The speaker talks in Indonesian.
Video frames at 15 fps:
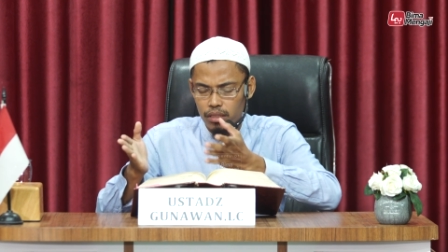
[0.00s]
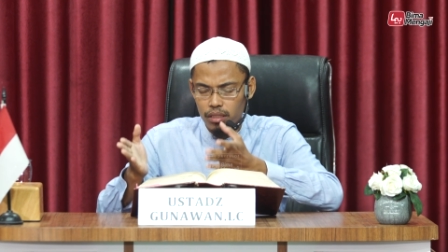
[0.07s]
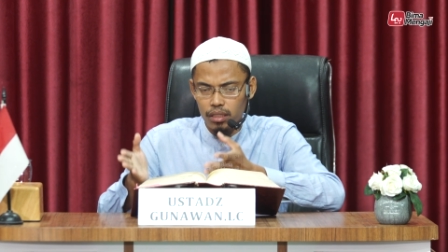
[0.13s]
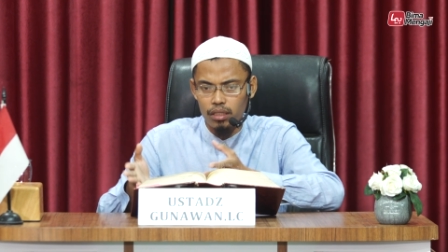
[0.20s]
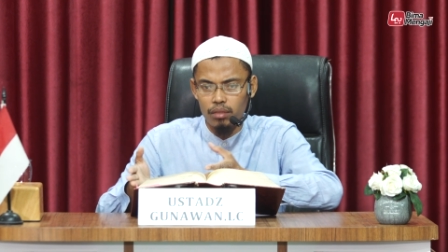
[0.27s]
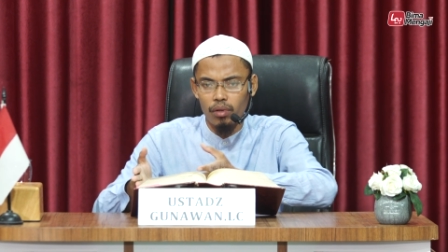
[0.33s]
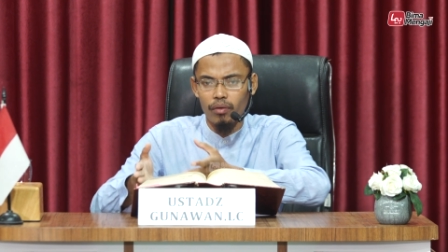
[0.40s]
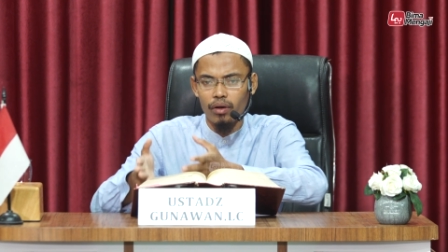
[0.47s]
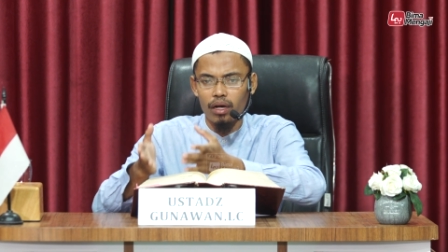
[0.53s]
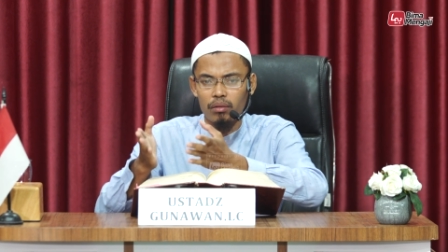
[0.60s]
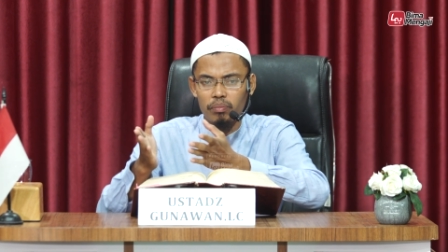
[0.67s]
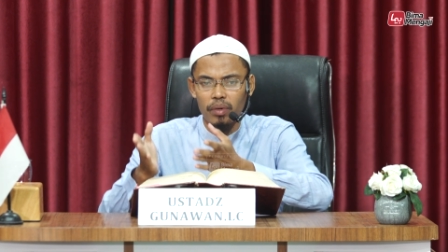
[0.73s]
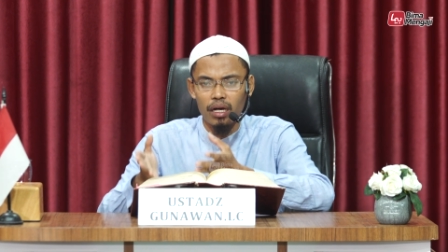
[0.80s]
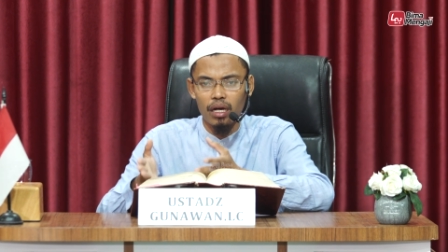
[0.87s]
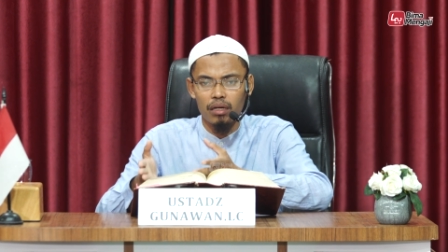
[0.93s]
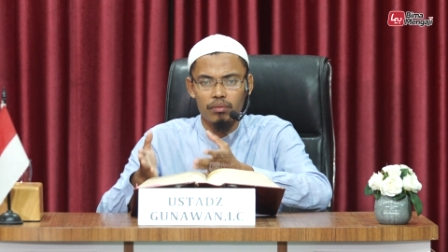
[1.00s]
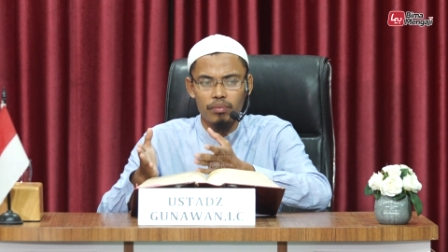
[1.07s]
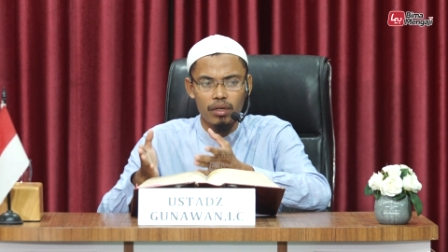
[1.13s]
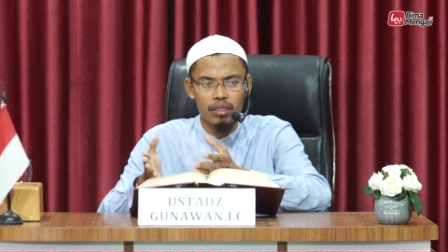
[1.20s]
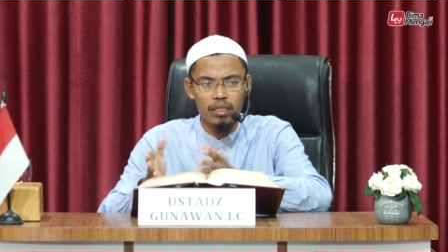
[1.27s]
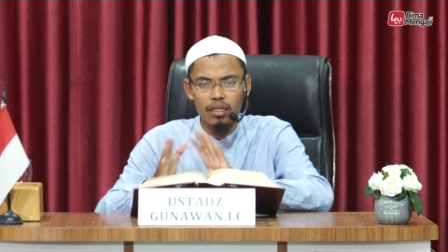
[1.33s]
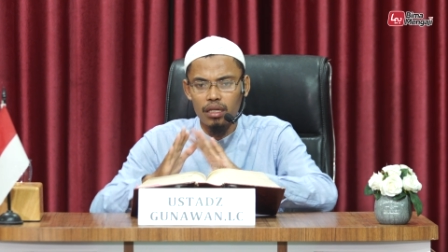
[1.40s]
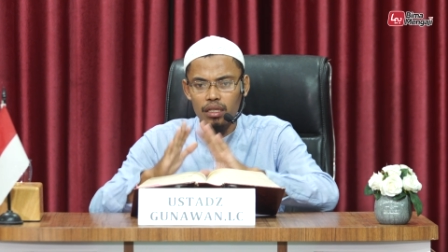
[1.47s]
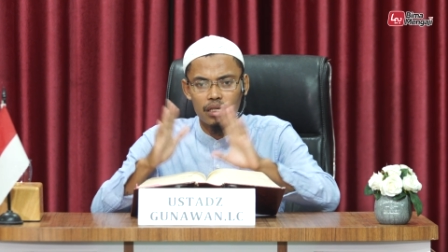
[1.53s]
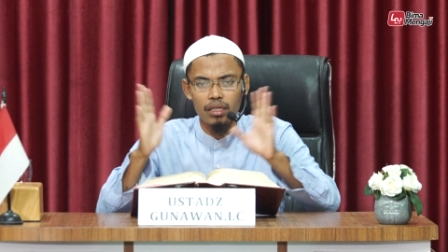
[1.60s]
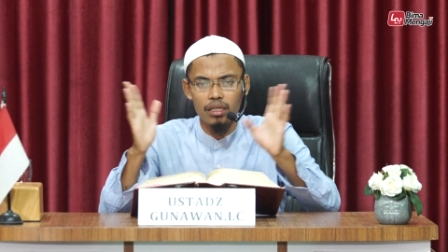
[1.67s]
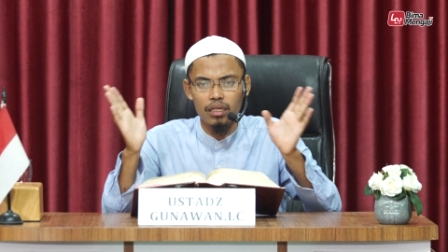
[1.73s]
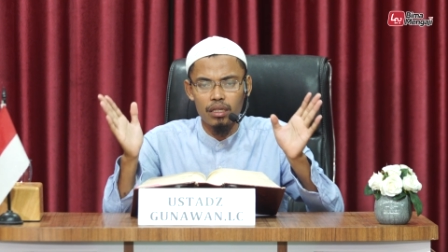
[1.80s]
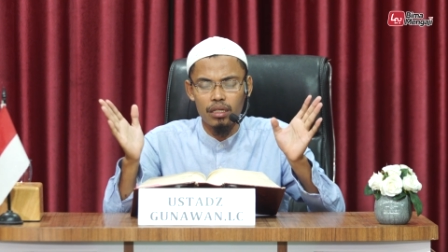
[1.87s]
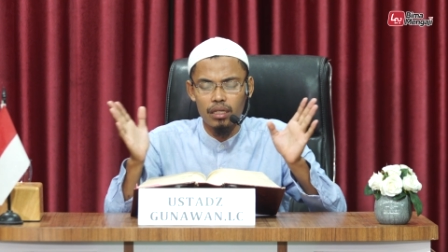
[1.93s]
ya, dibawakan pakan, tidak
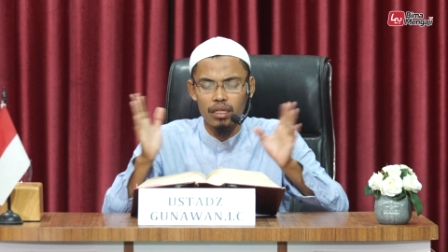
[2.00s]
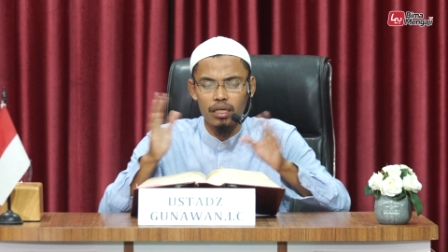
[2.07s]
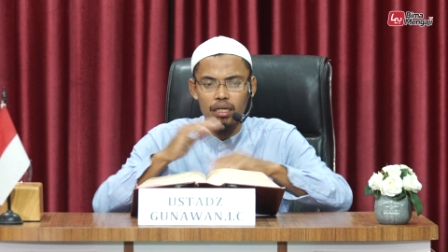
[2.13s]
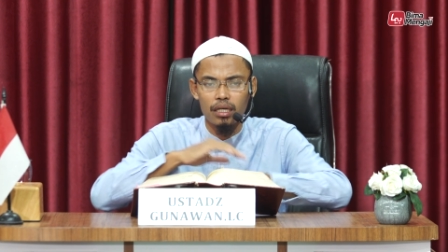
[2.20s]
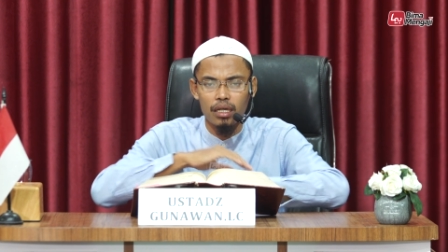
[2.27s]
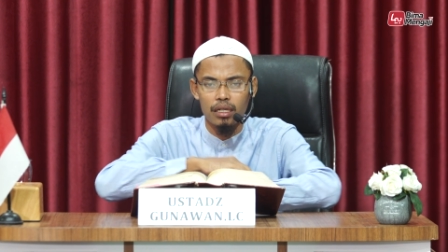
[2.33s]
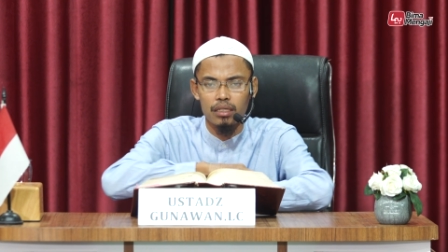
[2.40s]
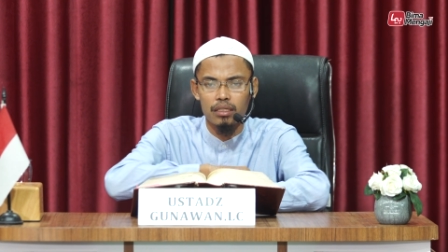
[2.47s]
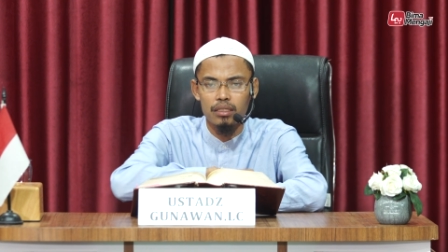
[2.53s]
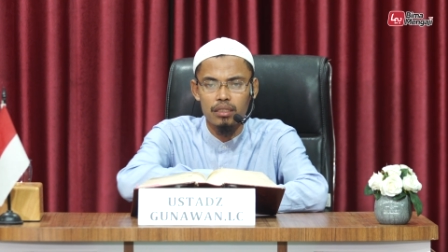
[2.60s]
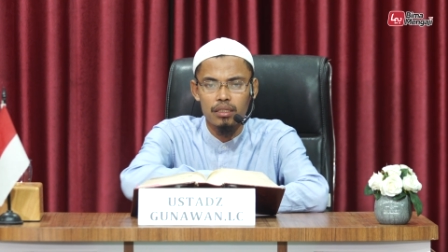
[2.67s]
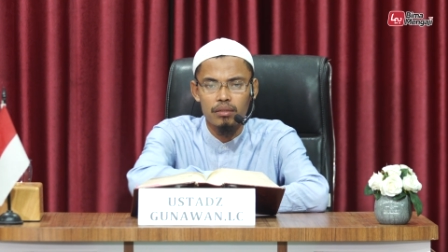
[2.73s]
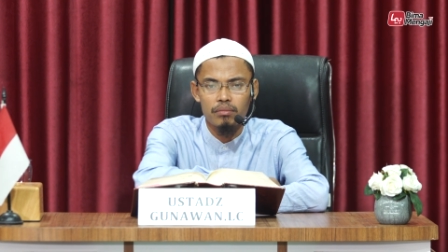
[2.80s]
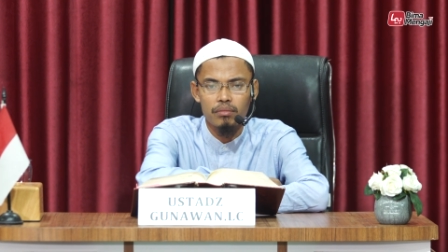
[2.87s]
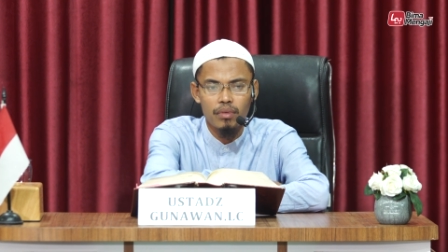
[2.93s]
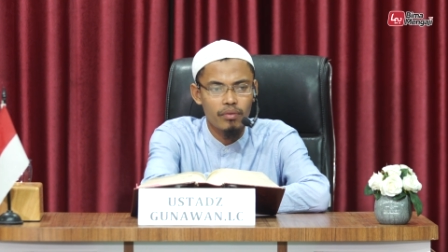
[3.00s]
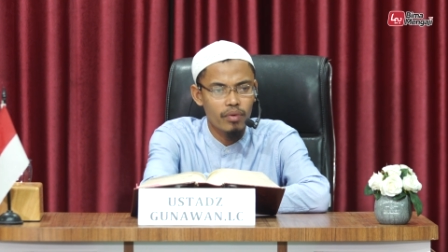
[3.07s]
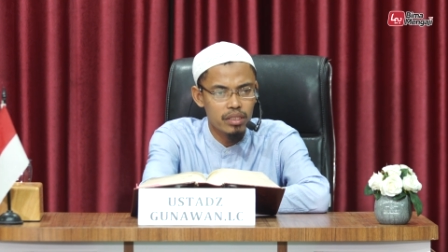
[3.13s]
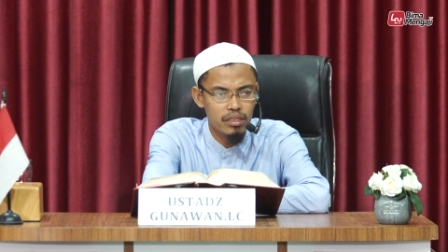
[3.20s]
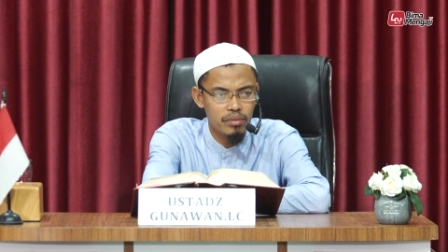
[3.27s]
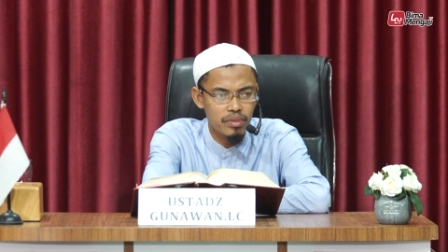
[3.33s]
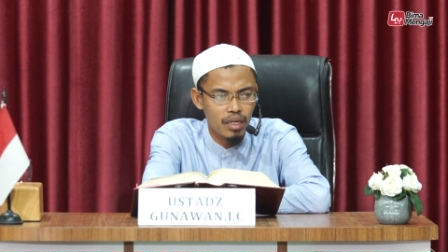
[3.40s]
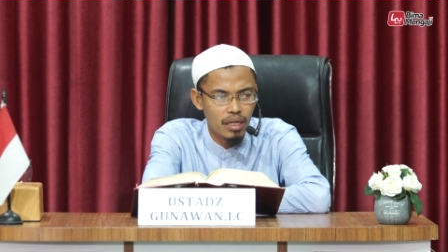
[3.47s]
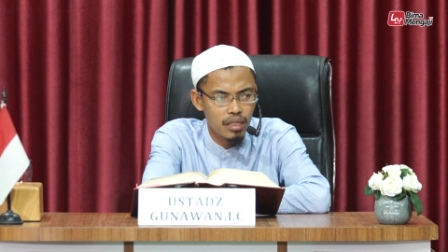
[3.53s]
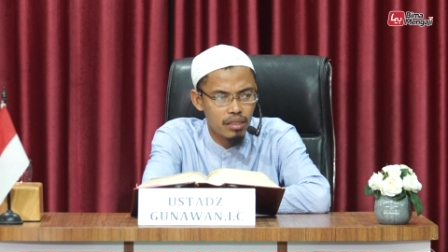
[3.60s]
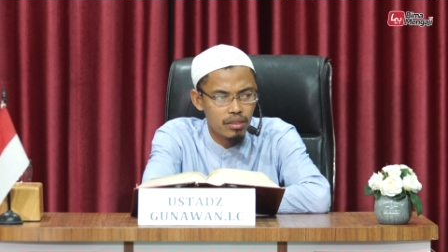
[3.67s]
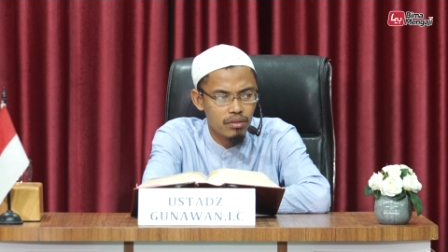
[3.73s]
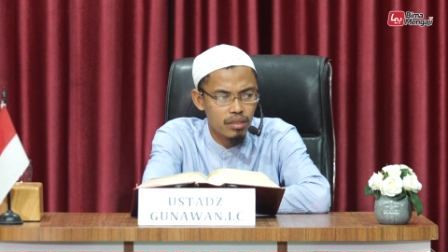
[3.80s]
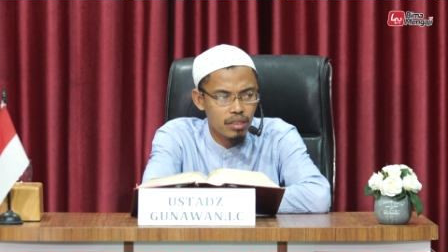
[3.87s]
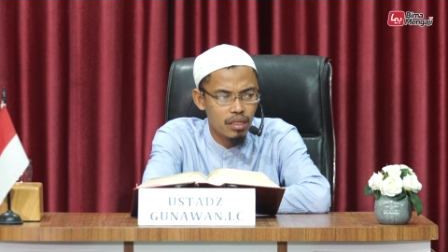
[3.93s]
diliarkan wajib zakat
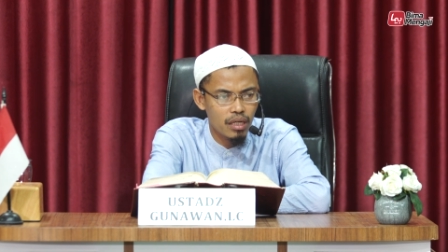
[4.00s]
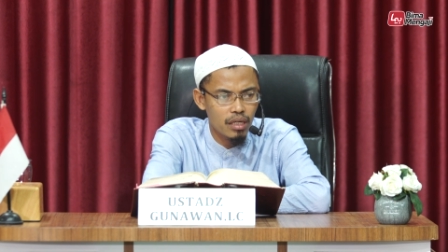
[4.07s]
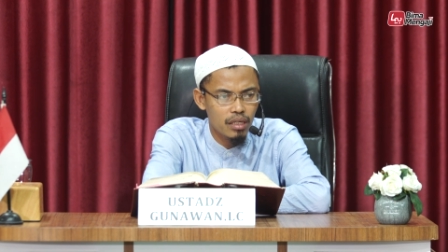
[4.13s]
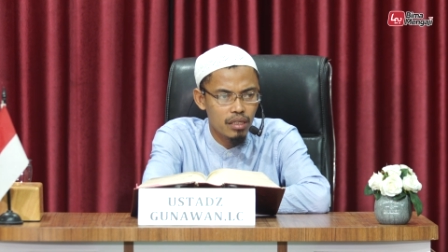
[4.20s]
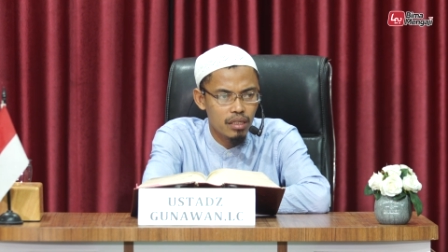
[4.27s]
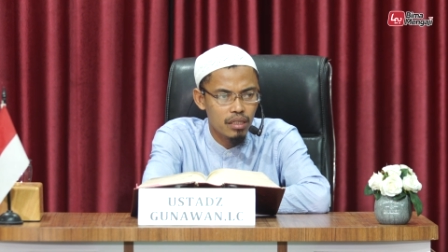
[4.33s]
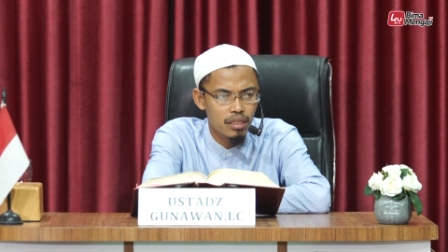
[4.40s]
atau tidak?